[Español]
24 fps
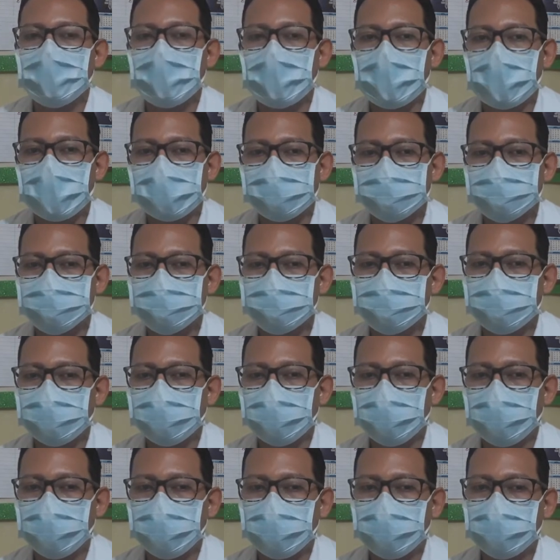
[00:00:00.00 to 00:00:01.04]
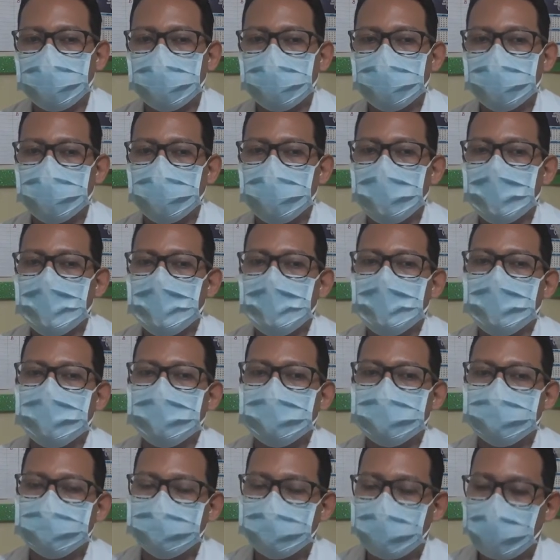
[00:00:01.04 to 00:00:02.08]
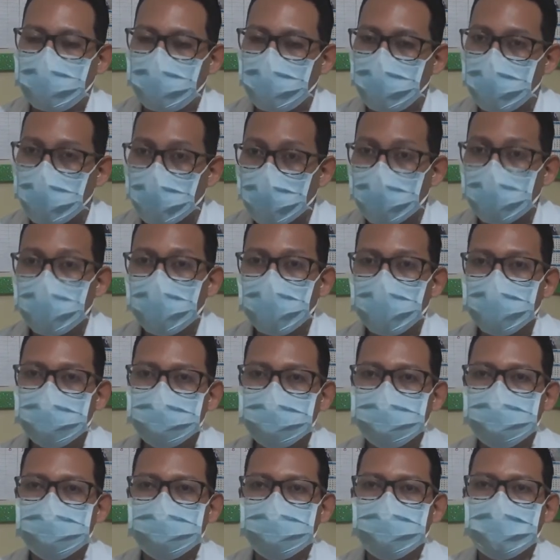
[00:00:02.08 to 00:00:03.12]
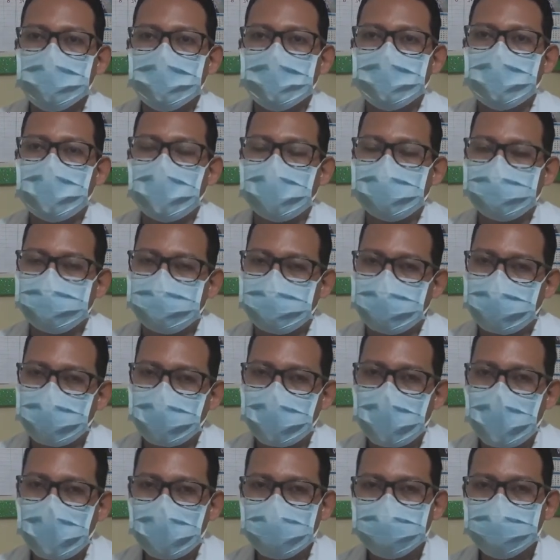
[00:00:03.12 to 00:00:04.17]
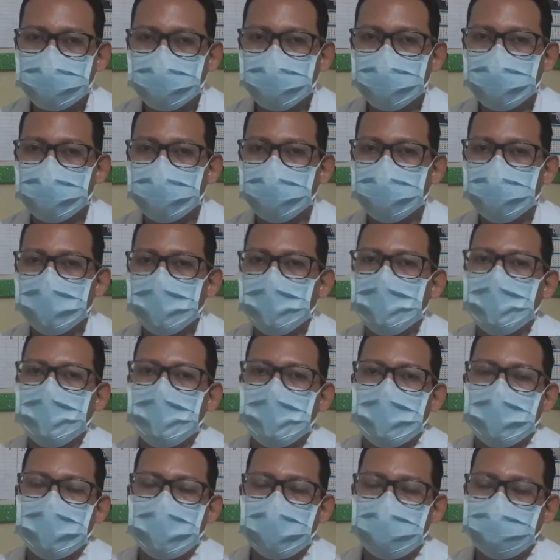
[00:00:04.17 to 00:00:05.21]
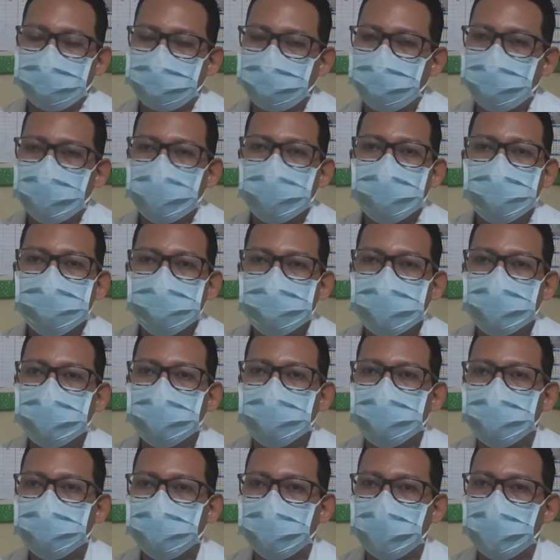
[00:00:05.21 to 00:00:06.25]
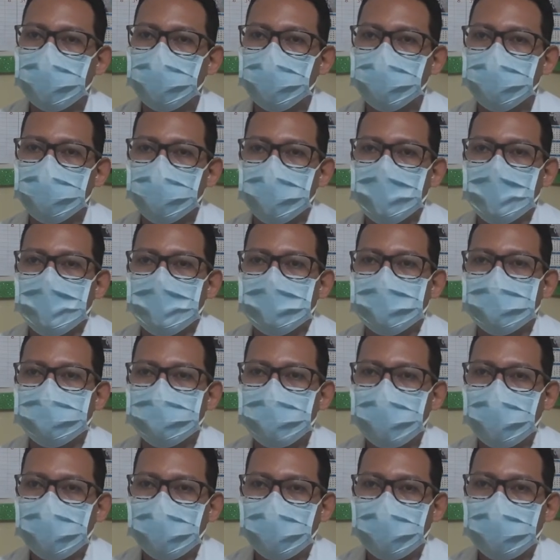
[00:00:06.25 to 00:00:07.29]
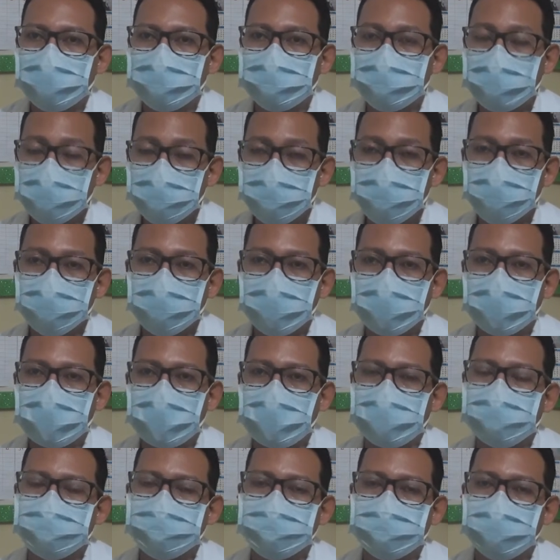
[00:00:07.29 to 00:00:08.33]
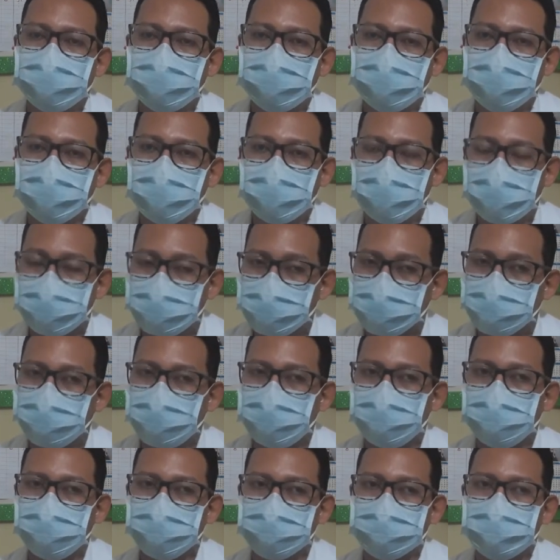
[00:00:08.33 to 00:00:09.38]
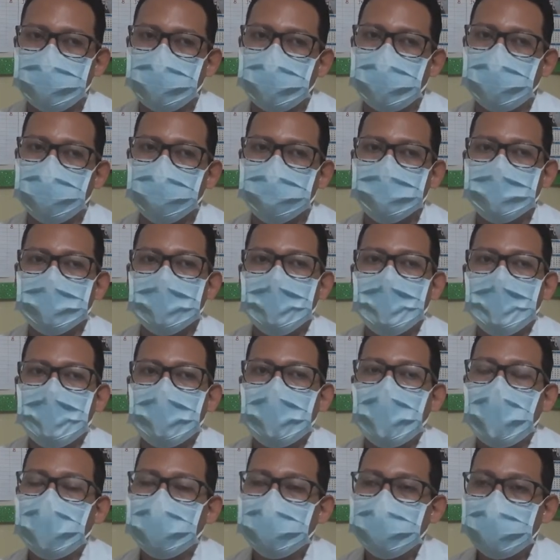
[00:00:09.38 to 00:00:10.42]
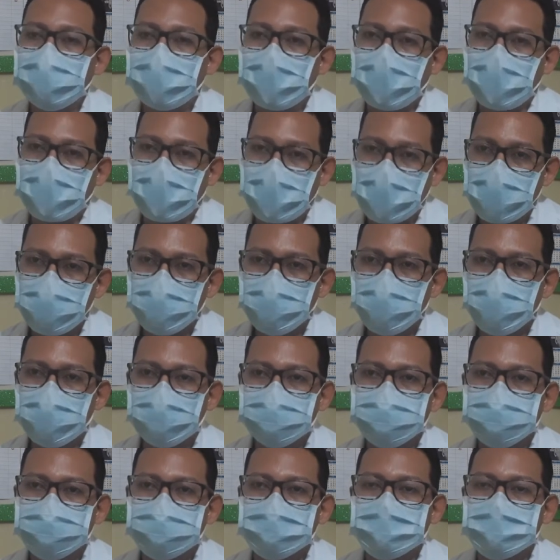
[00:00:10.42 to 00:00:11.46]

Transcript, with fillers: cáncer de colon, cáncer gástrico, en fin, un sinnúmero de tipos de cáncer a nivel mundial. En Nicaragua,